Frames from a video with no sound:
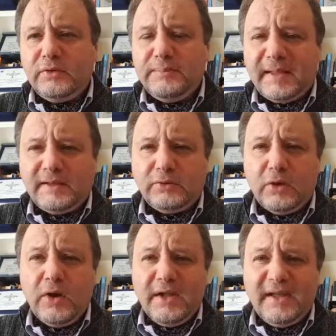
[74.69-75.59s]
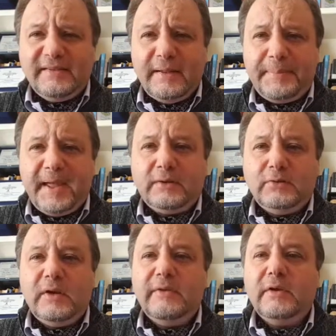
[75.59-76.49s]
Un dibattito che si è
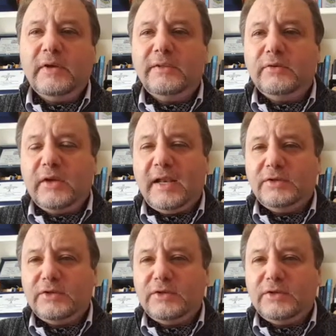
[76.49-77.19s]
aperto a livello nazionale,